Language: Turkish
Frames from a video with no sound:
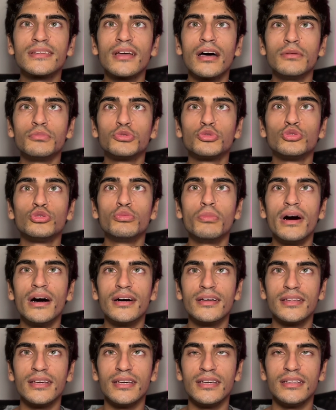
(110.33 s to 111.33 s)
tam sürüm
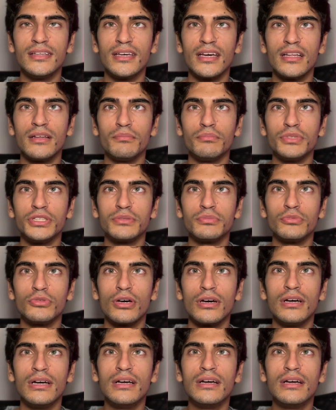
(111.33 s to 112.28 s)
adayı diyelim biz buna.